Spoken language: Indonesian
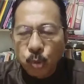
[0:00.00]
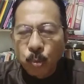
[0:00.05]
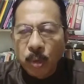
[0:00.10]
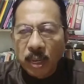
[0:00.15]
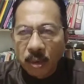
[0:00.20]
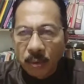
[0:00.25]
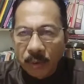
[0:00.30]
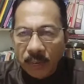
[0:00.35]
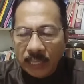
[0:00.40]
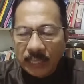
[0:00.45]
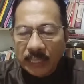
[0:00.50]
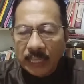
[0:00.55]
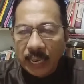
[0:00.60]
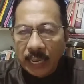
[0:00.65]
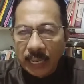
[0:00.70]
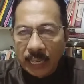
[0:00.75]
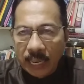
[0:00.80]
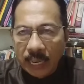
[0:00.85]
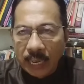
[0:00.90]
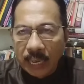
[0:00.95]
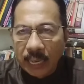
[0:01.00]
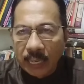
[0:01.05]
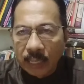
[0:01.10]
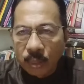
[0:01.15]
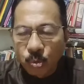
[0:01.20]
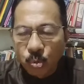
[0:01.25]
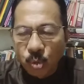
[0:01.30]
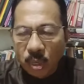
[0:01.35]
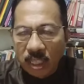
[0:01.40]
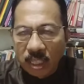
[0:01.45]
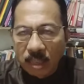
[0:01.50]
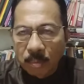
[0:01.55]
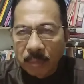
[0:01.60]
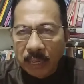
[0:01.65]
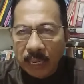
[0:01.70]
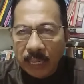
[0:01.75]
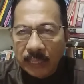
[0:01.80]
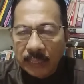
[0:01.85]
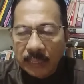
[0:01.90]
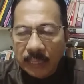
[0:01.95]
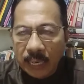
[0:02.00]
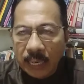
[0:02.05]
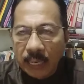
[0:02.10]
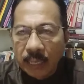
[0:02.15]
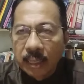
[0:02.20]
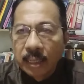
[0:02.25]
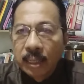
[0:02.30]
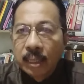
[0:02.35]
Subhanahu wa taala Tuhan Yang Maha Esa.